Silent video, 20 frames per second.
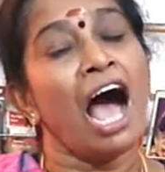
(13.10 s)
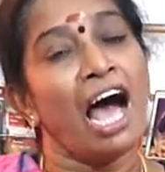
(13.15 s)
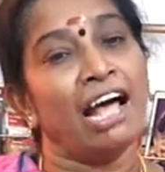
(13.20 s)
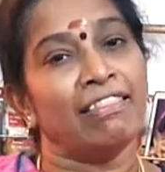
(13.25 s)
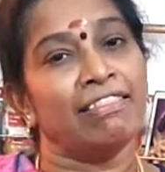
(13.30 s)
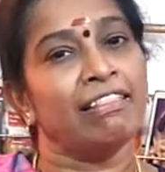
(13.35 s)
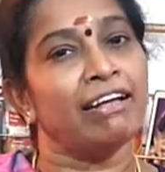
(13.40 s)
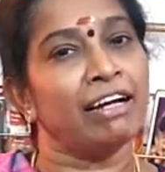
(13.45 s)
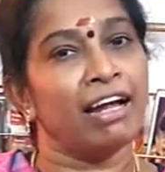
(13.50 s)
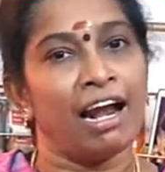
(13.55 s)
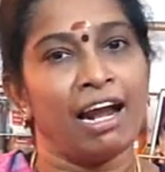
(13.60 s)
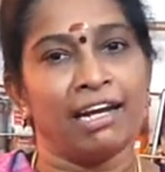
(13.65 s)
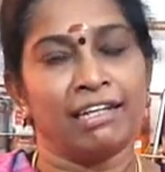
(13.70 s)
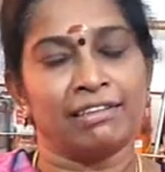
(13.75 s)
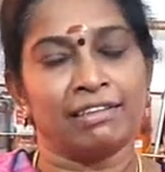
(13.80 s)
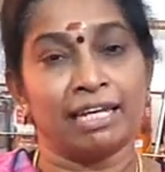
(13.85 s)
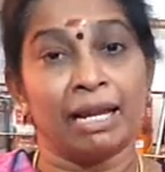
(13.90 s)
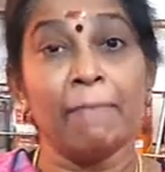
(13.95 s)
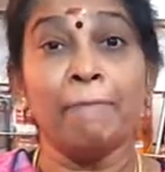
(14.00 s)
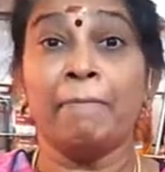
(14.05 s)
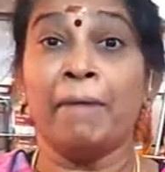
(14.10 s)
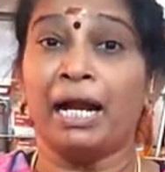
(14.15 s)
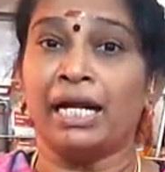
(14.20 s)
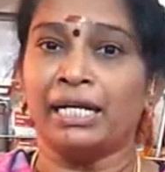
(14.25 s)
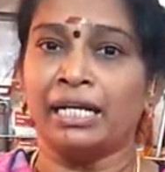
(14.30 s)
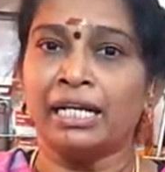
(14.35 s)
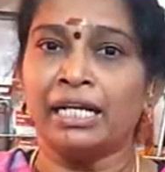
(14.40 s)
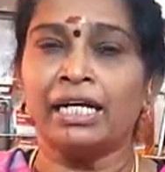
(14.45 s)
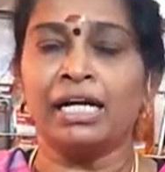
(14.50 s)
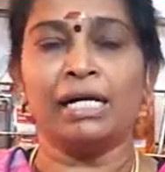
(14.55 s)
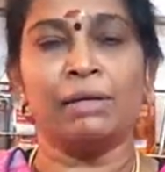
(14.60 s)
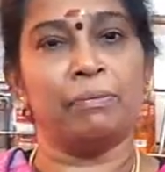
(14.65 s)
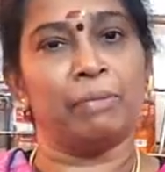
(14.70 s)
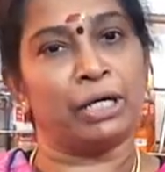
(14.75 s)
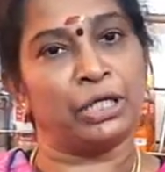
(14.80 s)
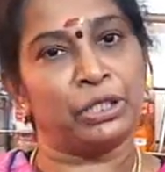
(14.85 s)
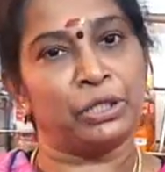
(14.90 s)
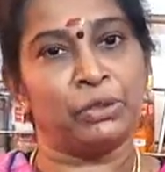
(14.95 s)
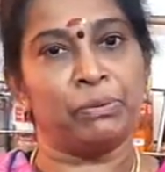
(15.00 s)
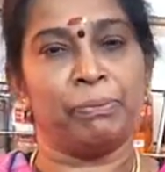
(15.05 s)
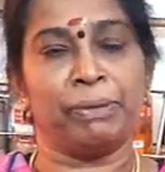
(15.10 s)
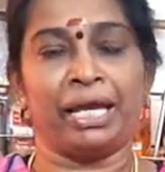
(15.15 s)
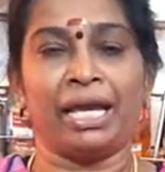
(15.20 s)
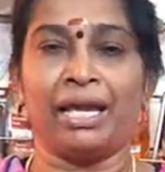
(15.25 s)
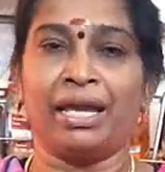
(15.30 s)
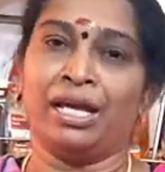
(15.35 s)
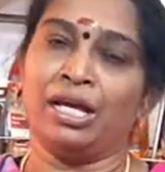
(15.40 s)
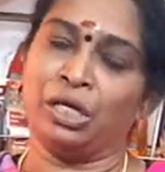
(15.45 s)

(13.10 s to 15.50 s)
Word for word: அந்த காலத்தில் மன்னர்கள் மட்டுமே